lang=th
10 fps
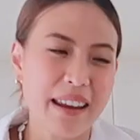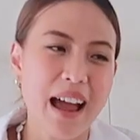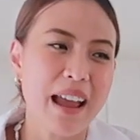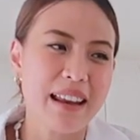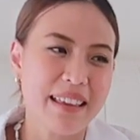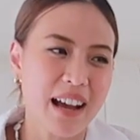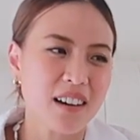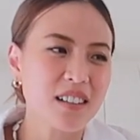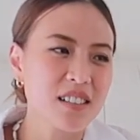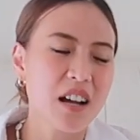ใดๆอะไรเงี้ย
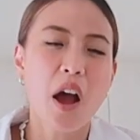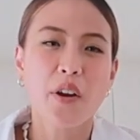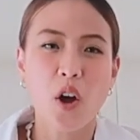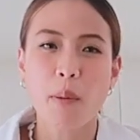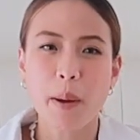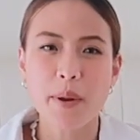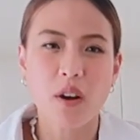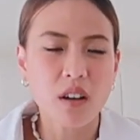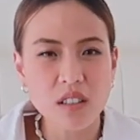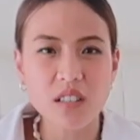ก็คือนอนแป๊บเดียว
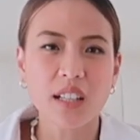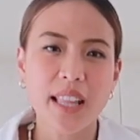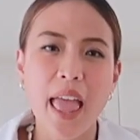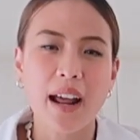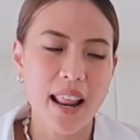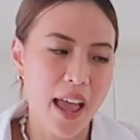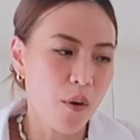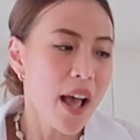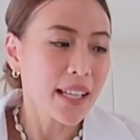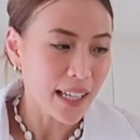ก็คือเหงื่อแตกแล้ว
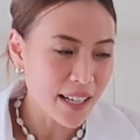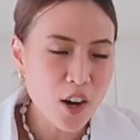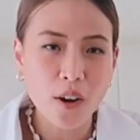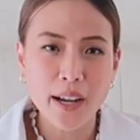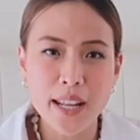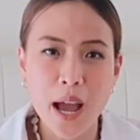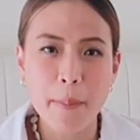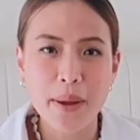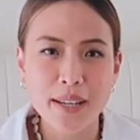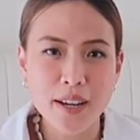แต่ที่นอนอันนี้
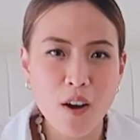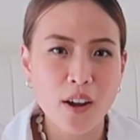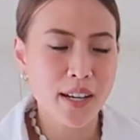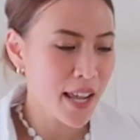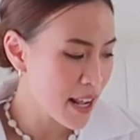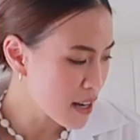เป็นที่นอนที่